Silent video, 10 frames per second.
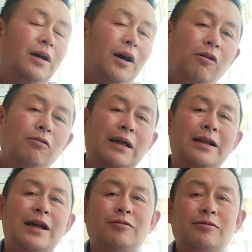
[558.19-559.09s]
后
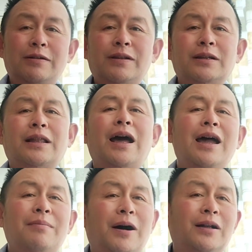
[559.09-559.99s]
来呢，就因为他
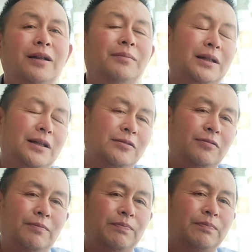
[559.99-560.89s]
太忙了嘛，他
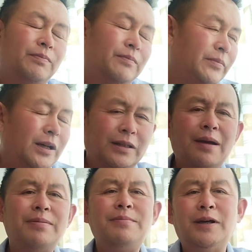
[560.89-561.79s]
就
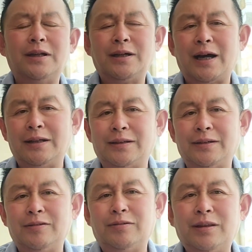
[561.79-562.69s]
太拼命了，这孩子
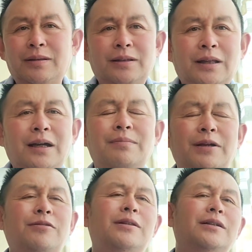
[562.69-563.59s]
就他也
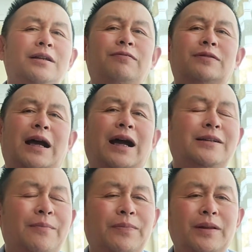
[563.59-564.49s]
没去定期复查去，